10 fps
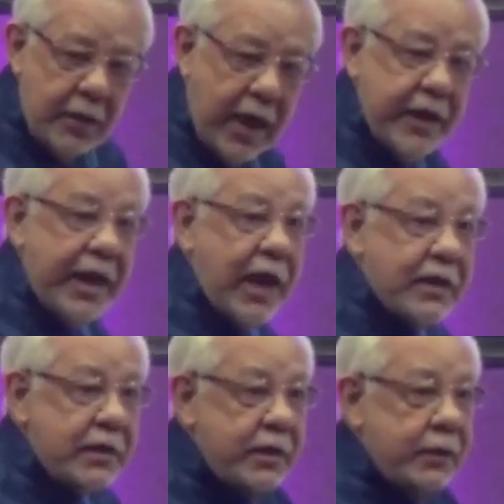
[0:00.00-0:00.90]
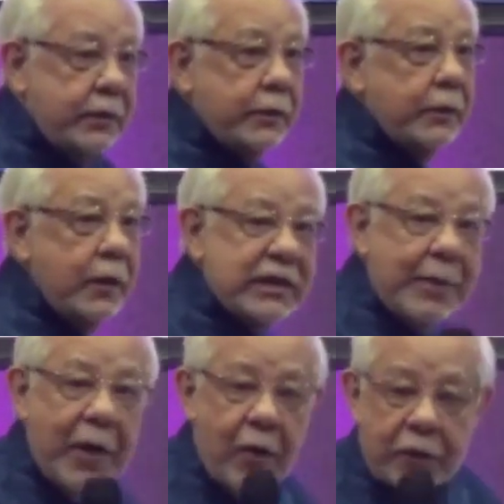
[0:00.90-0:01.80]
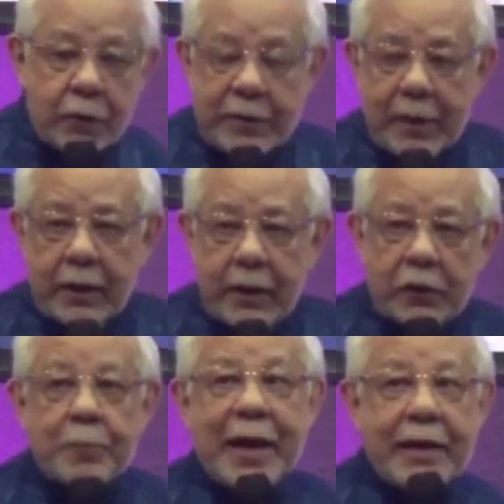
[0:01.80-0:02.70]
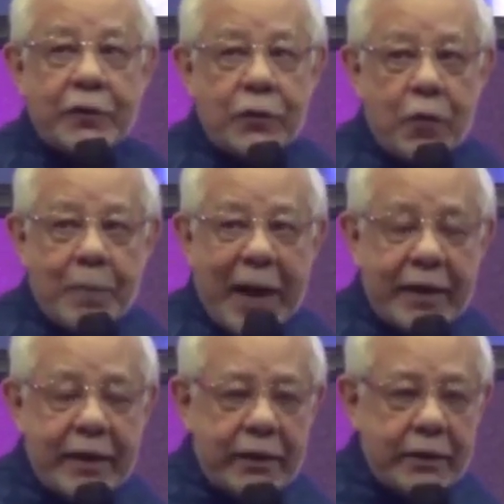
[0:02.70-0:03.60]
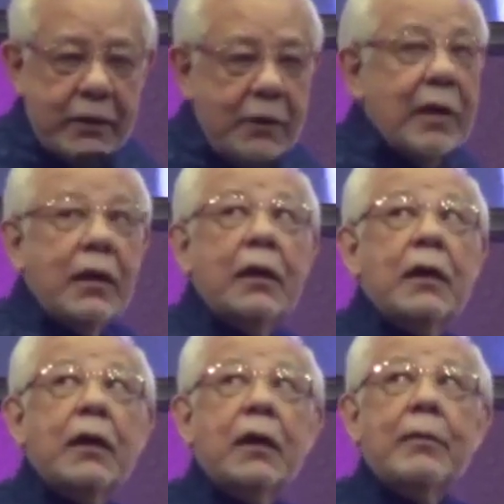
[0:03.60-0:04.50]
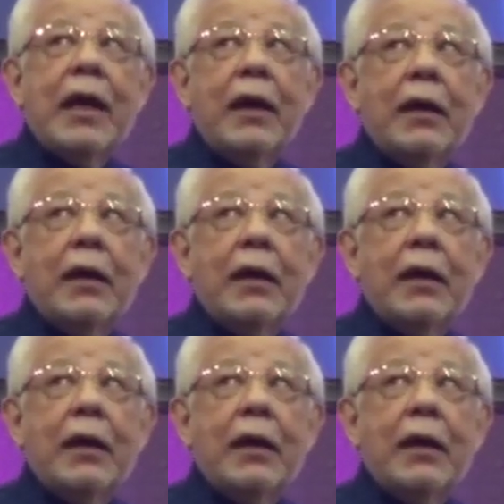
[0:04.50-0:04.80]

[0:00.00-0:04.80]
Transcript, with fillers: Kakinya naik ke atas gini. Sampai orang tuanya bilang, tuh panggil tuh Opa Hari. Apa?